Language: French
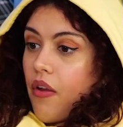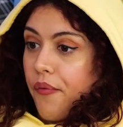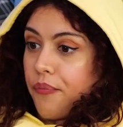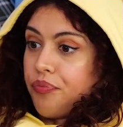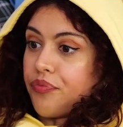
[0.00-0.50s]
Il
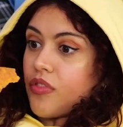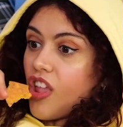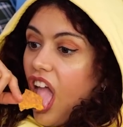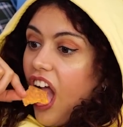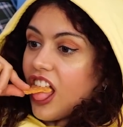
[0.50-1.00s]
n'y a rien de
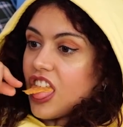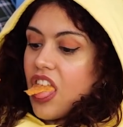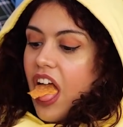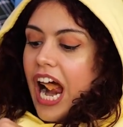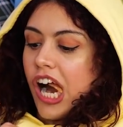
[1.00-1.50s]
tel que de
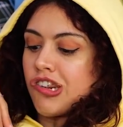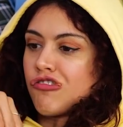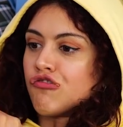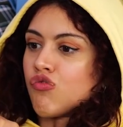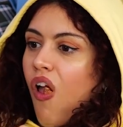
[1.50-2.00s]
grignoter des
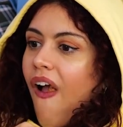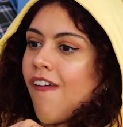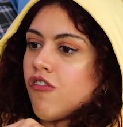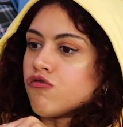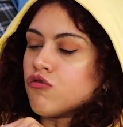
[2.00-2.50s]
cochonneries en
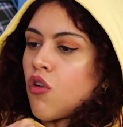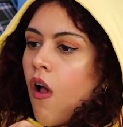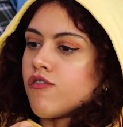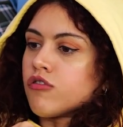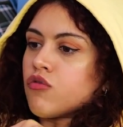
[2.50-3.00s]
regardant
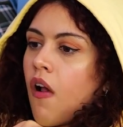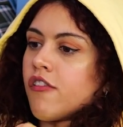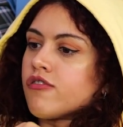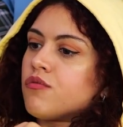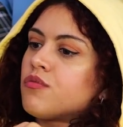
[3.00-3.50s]
Netflix,
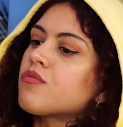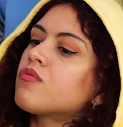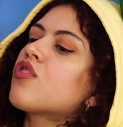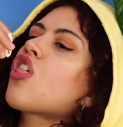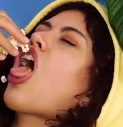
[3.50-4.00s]
pas vrai